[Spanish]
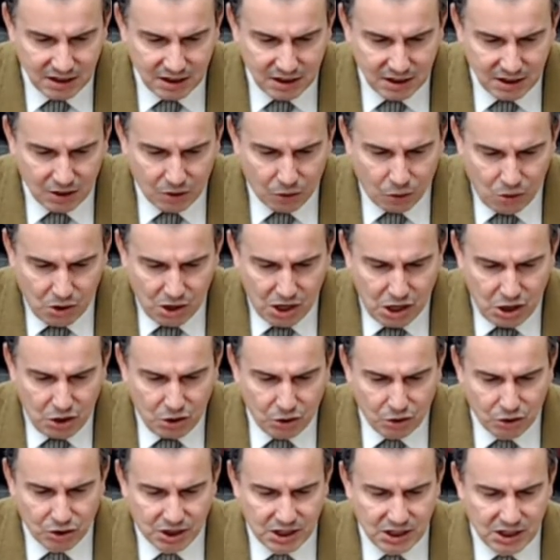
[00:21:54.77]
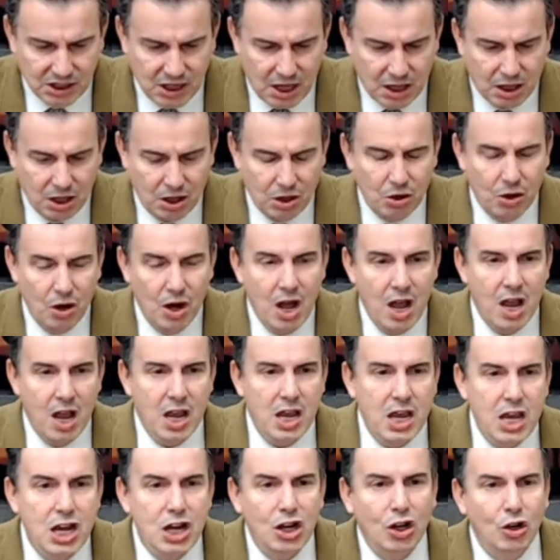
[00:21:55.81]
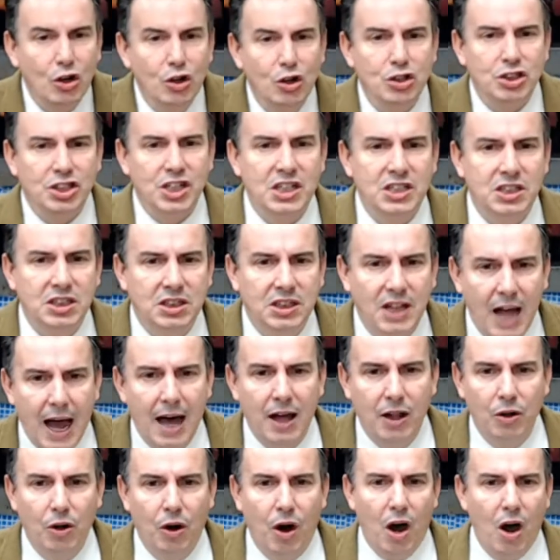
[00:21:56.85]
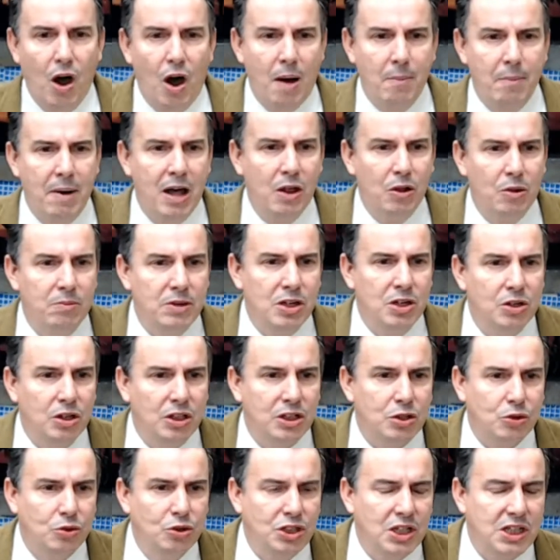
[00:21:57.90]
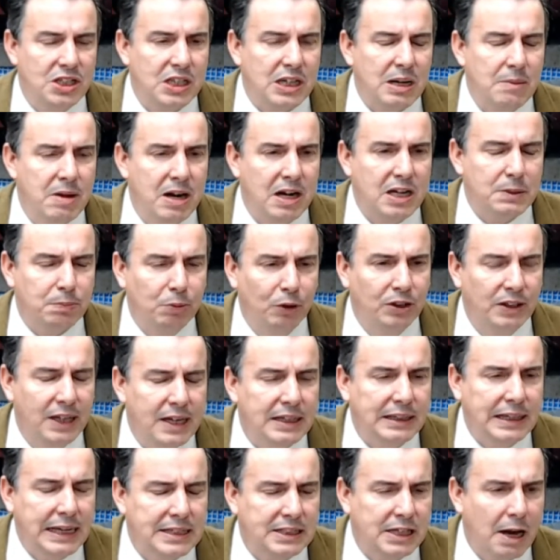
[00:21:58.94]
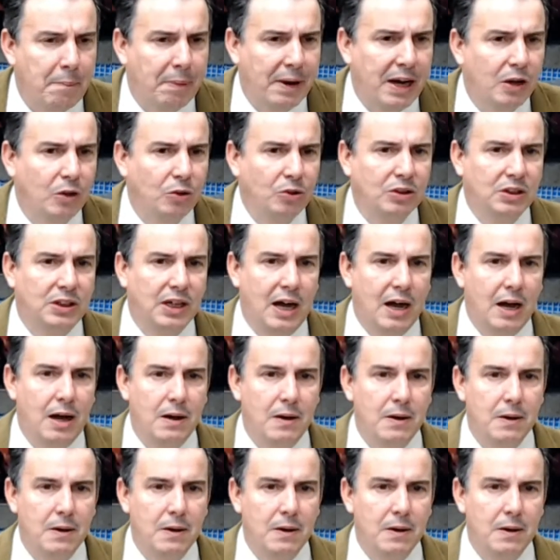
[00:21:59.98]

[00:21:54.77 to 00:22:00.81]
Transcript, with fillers: Un niño nos es nacido, hijo nos es dado. Oh, amado mío, que escuchas, déjame responderte a esa pregunta.